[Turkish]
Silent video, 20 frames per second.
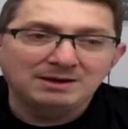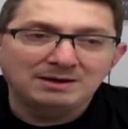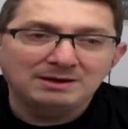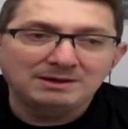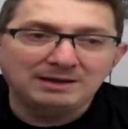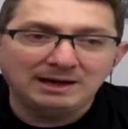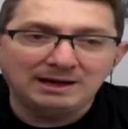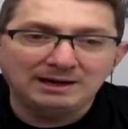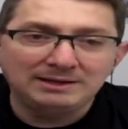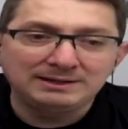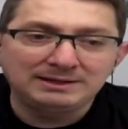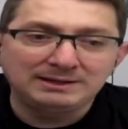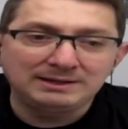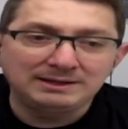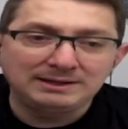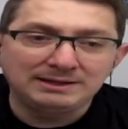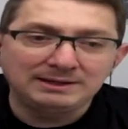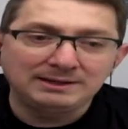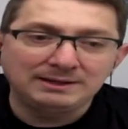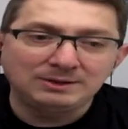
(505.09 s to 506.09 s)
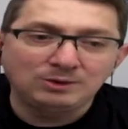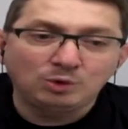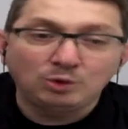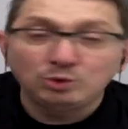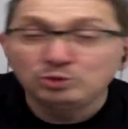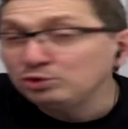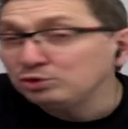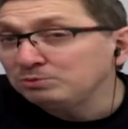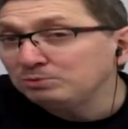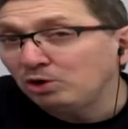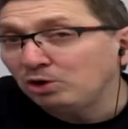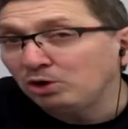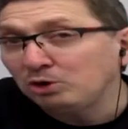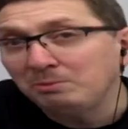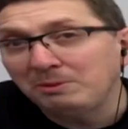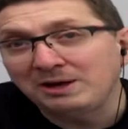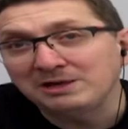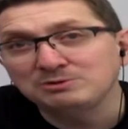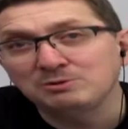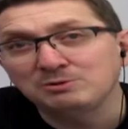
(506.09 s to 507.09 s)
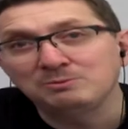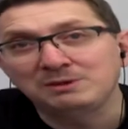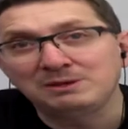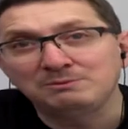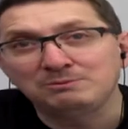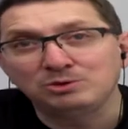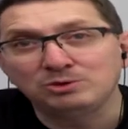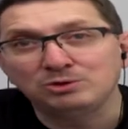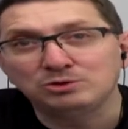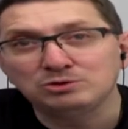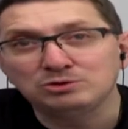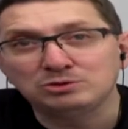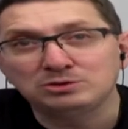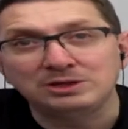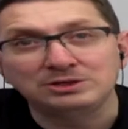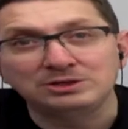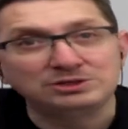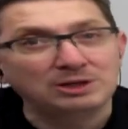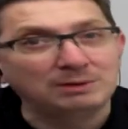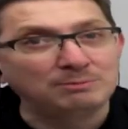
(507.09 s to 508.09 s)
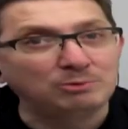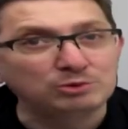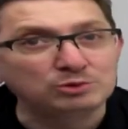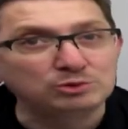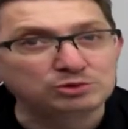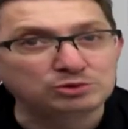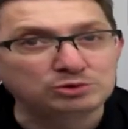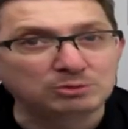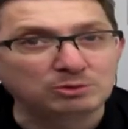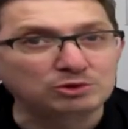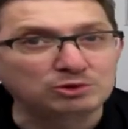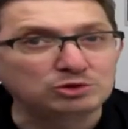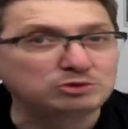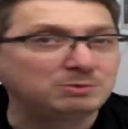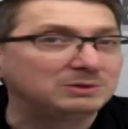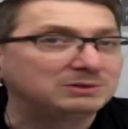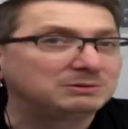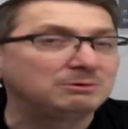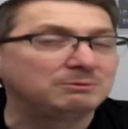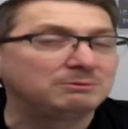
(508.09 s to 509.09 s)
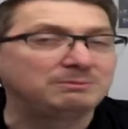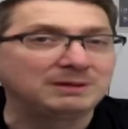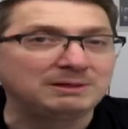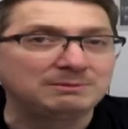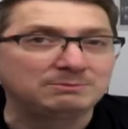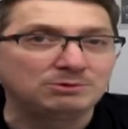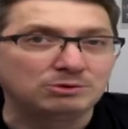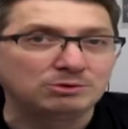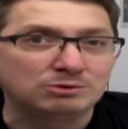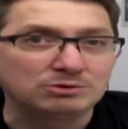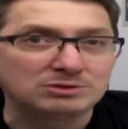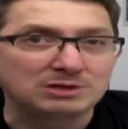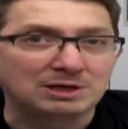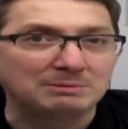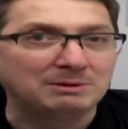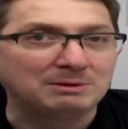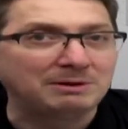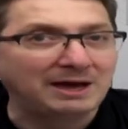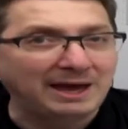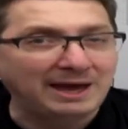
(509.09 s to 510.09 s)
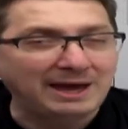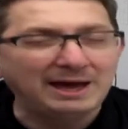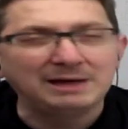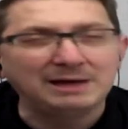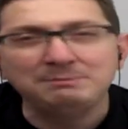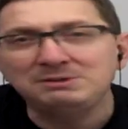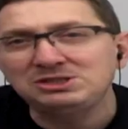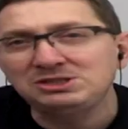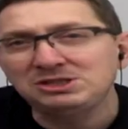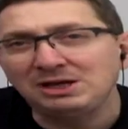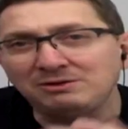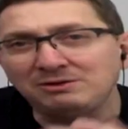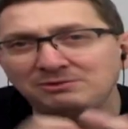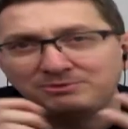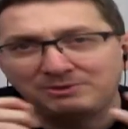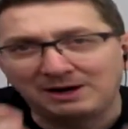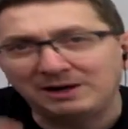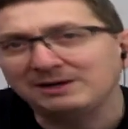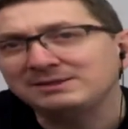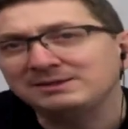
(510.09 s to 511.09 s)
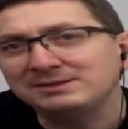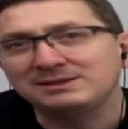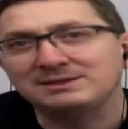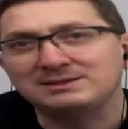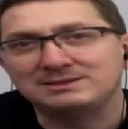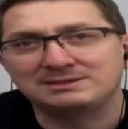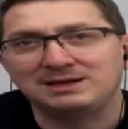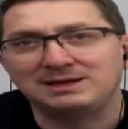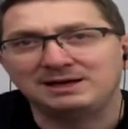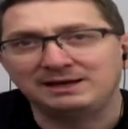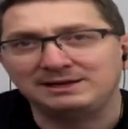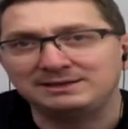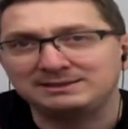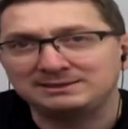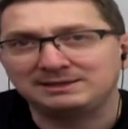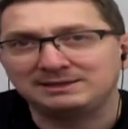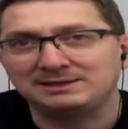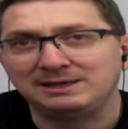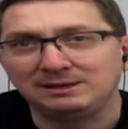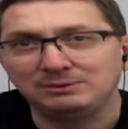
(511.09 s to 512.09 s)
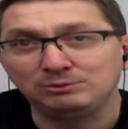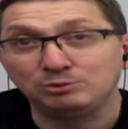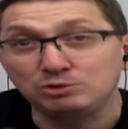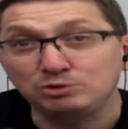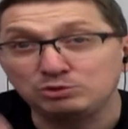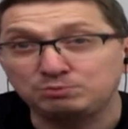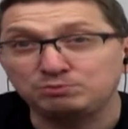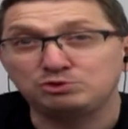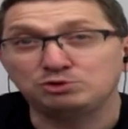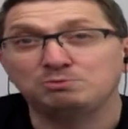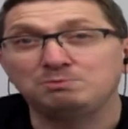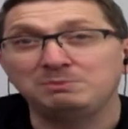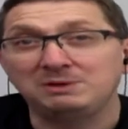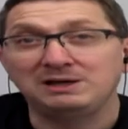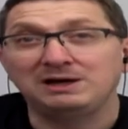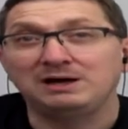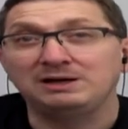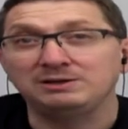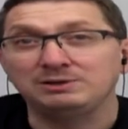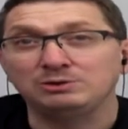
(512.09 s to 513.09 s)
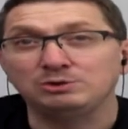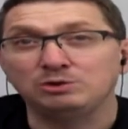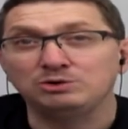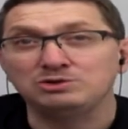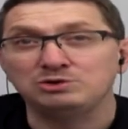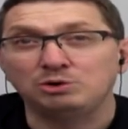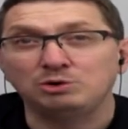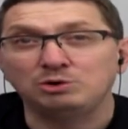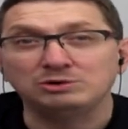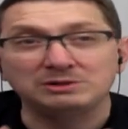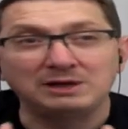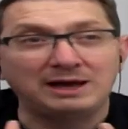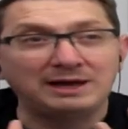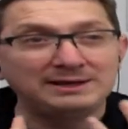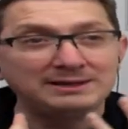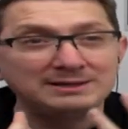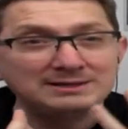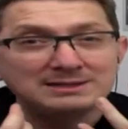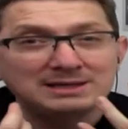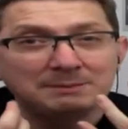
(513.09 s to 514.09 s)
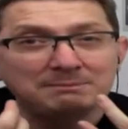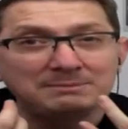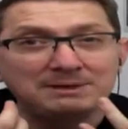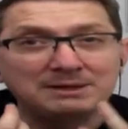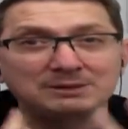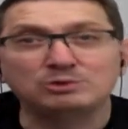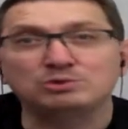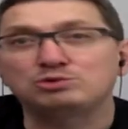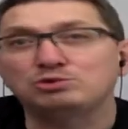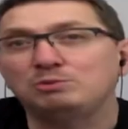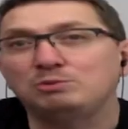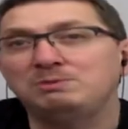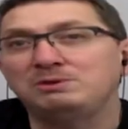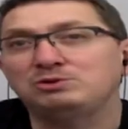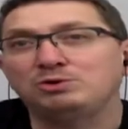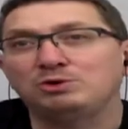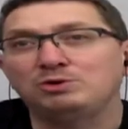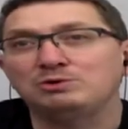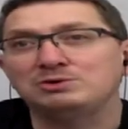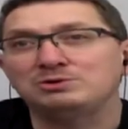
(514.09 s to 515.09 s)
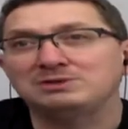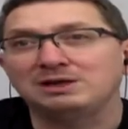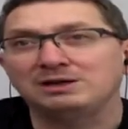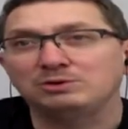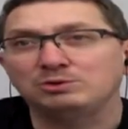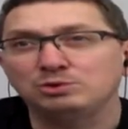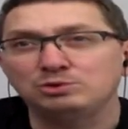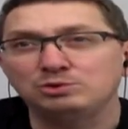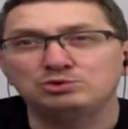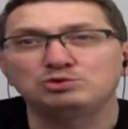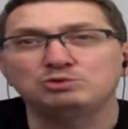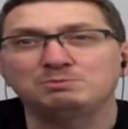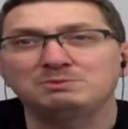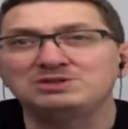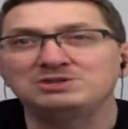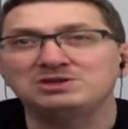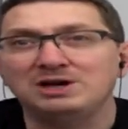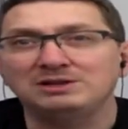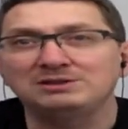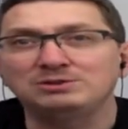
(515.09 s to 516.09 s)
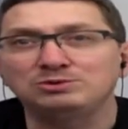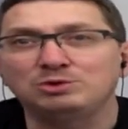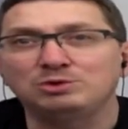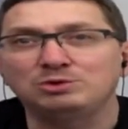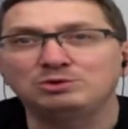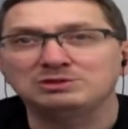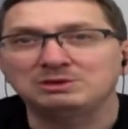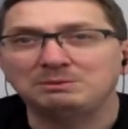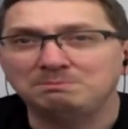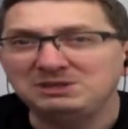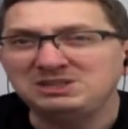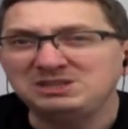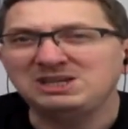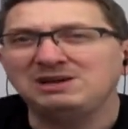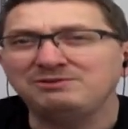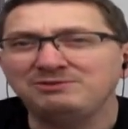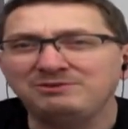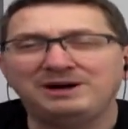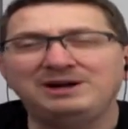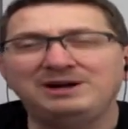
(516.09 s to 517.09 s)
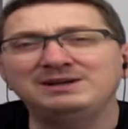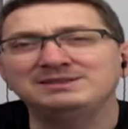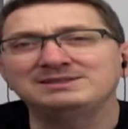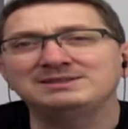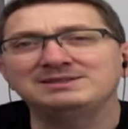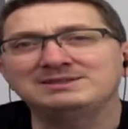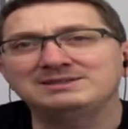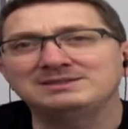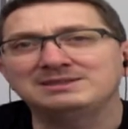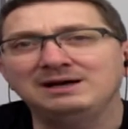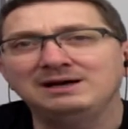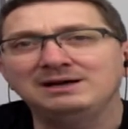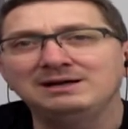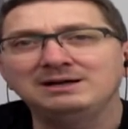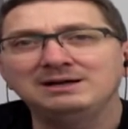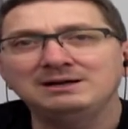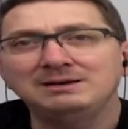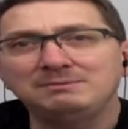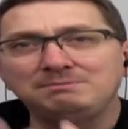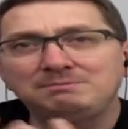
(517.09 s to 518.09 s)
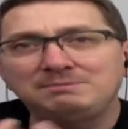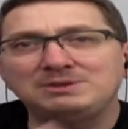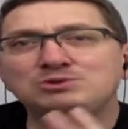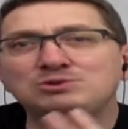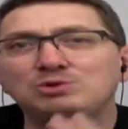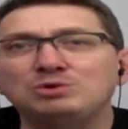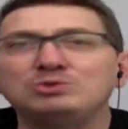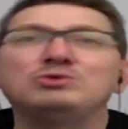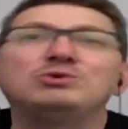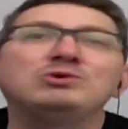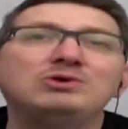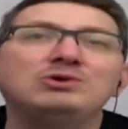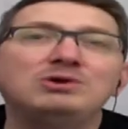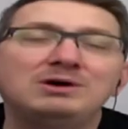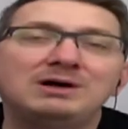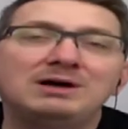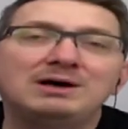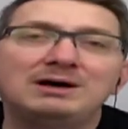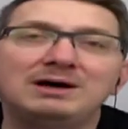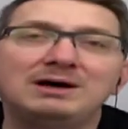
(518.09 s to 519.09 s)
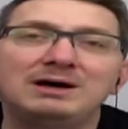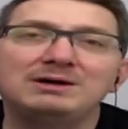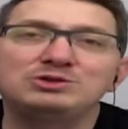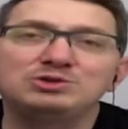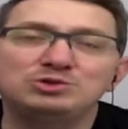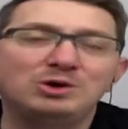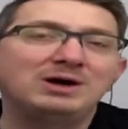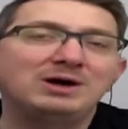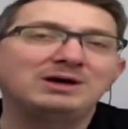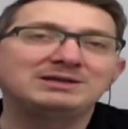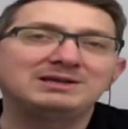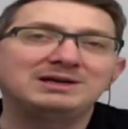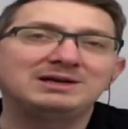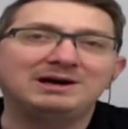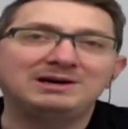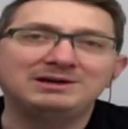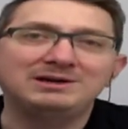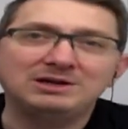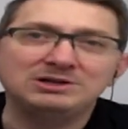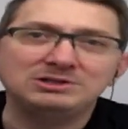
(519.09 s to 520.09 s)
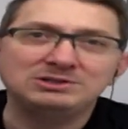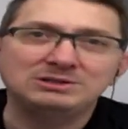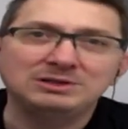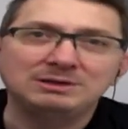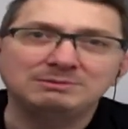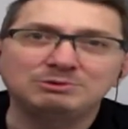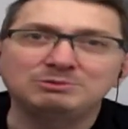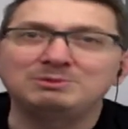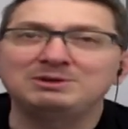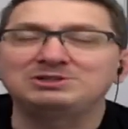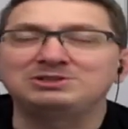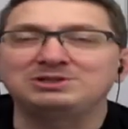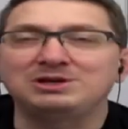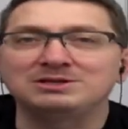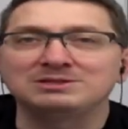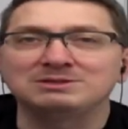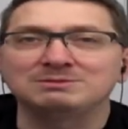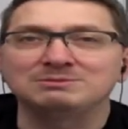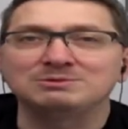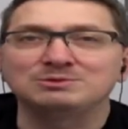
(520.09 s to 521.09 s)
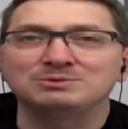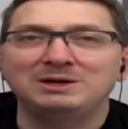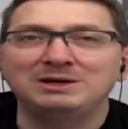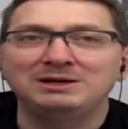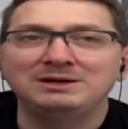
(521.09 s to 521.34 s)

Yani e, olur mu olmaz mı bilmiyoruz. Yaşam oluştu mu oluşmadı mı bilmiyoruz. Ama eğer bir şey vardıysa eskiden 3,5 milyar yıl önce orada en azından mikroskopik de olsa küçük bir canlı da olsa bir şey vardıysa biz onu e, şu anki araçla bulma şansımız var.